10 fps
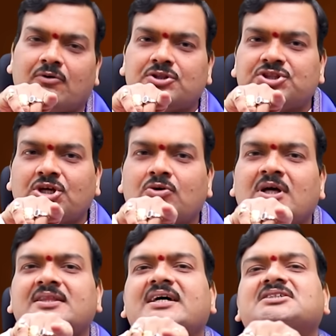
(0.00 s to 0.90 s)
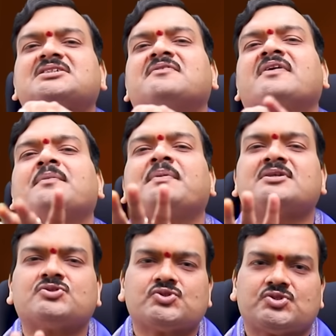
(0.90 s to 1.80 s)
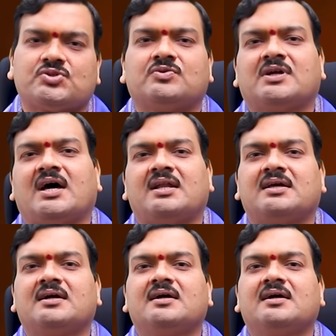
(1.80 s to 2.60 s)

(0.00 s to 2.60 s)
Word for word: ఒత్తి కూడా దక్షిణం వైపే చూస్తూ ఉండాలి